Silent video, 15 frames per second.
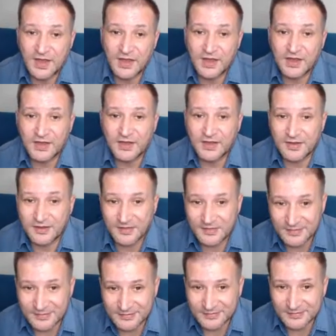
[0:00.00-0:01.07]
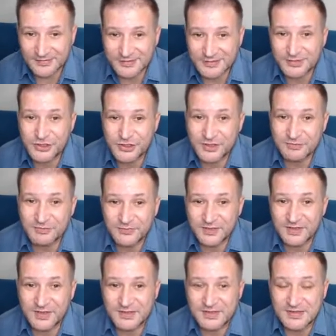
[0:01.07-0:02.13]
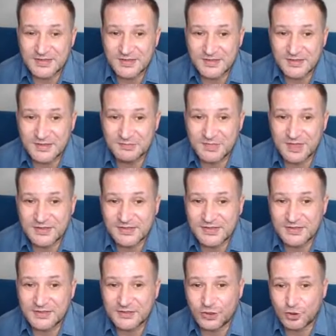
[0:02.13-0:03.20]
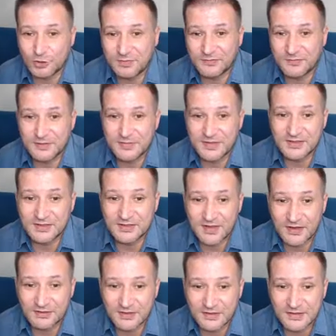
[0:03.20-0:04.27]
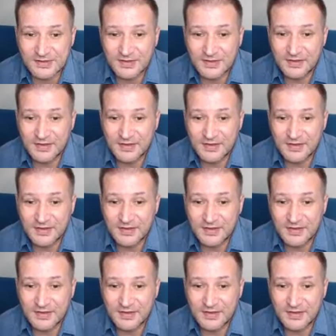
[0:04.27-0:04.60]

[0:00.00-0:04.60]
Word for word: а, чем вы хотите заниматься, чтобы вам это нравилось.